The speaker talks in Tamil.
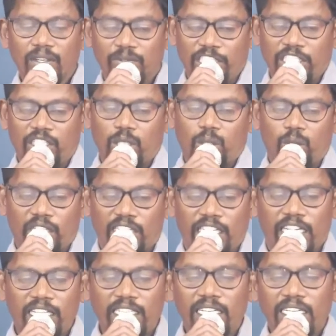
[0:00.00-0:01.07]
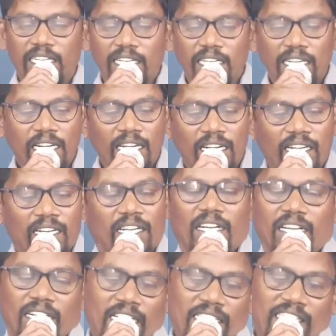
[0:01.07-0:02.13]
விழித்துக் கொண்டேன்
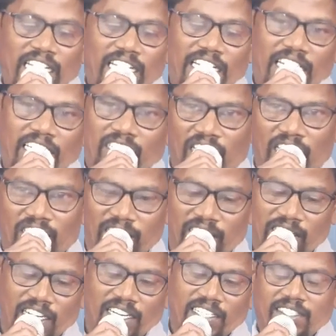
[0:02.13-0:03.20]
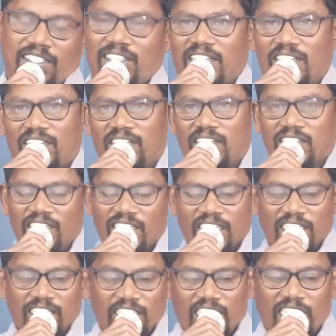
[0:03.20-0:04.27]
கர்த்தர் என்னை தாங்குகிறார்
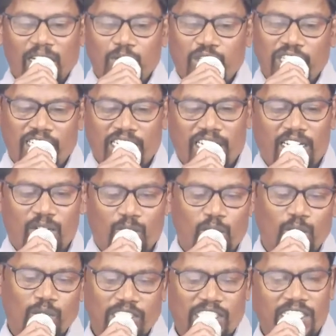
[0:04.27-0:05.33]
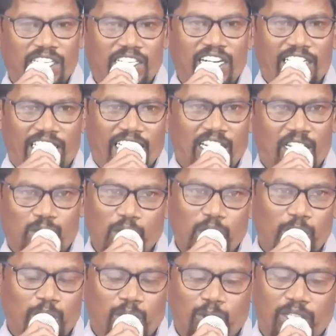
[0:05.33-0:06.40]
இது என்ன விஷயம் நான் உங்களுக்கு ஒரு சில காரியம்லாம் நான்
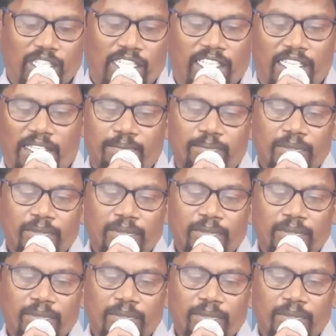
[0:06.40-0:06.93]
சொல்லிக் கொடுக்குறேன் உங்களுக்கு